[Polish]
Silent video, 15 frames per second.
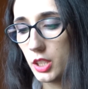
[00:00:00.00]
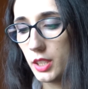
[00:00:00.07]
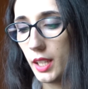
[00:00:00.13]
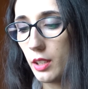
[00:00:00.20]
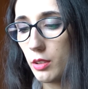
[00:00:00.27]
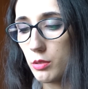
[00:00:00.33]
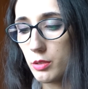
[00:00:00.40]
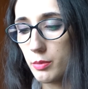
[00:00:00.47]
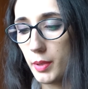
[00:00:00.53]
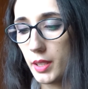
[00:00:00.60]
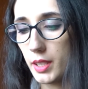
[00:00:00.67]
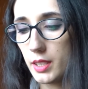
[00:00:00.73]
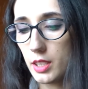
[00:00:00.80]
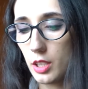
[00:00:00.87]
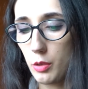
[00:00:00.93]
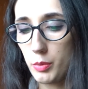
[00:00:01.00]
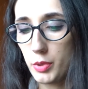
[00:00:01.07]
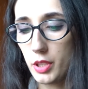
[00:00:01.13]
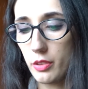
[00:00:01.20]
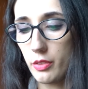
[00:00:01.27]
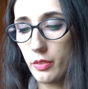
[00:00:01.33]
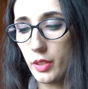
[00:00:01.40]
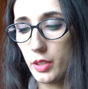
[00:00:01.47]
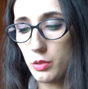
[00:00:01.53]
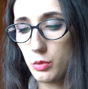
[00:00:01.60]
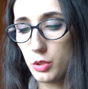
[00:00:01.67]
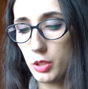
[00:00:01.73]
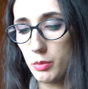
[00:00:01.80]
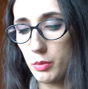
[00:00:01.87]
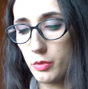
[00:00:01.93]
Jaką zmianę zaobserwowałaś u
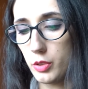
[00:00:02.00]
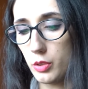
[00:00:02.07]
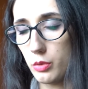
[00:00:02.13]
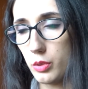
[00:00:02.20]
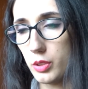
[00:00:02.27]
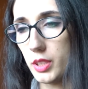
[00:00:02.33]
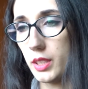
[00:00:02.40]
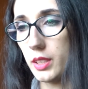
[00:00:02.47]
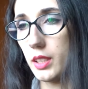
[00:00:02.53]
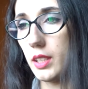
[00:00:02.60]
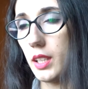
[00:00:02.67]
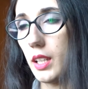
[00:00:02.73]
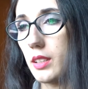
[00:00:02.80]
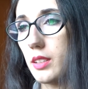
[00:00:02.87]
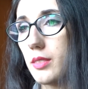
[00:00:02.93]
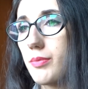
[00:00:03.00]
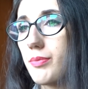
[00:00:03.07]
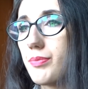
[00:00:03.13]
siebie w ciągu ostatnich lat?